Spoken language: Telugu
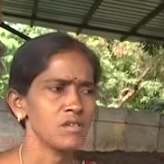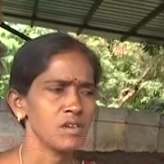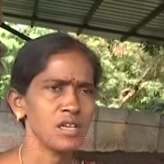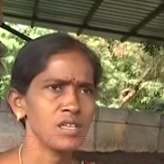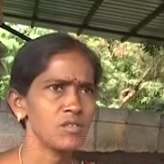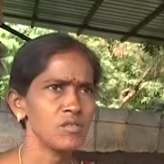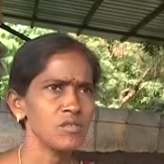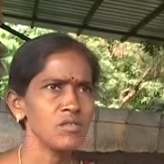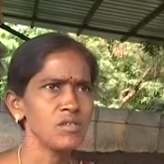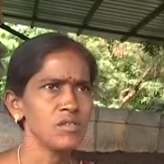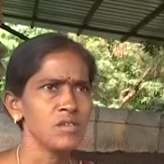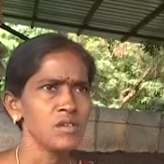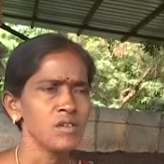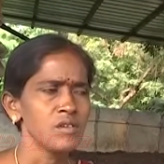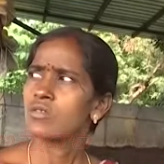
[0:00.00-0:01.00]
రైతులు
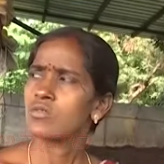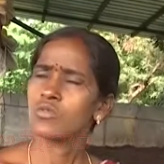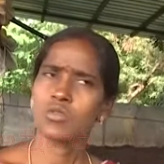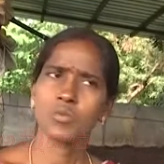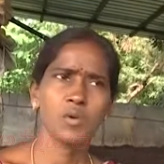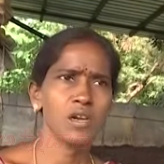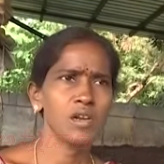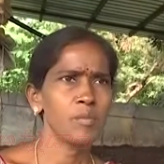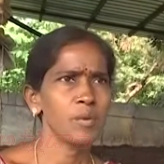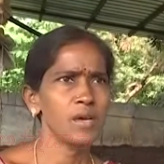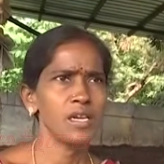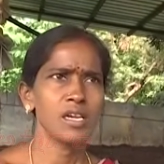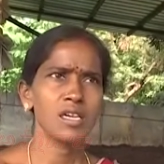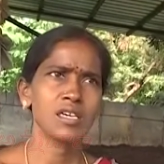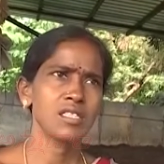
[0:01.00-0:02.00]
చుట్టుపక్కల
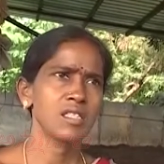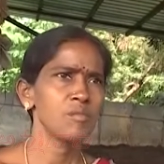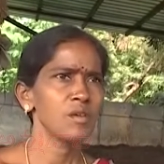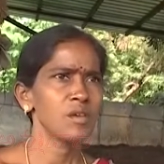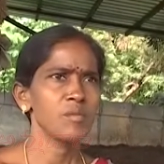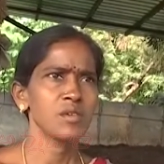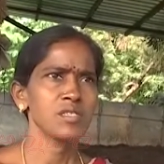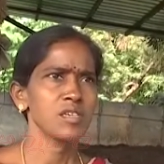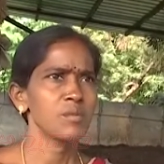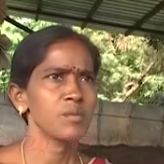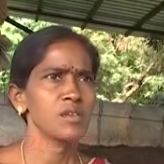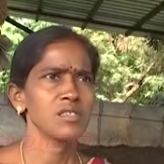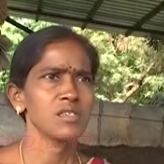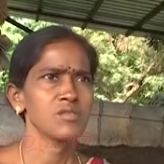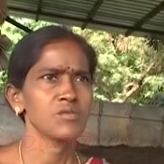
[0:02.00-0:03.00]
పల్లెలకంతా మేమే
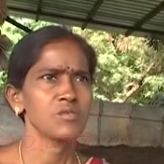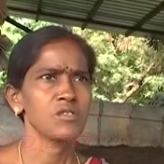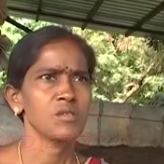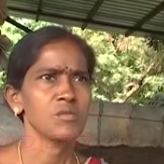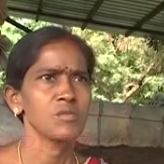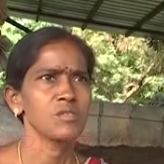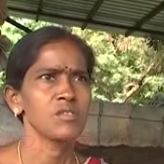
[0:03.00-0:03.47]
సరఫరా చేస్తుంటాం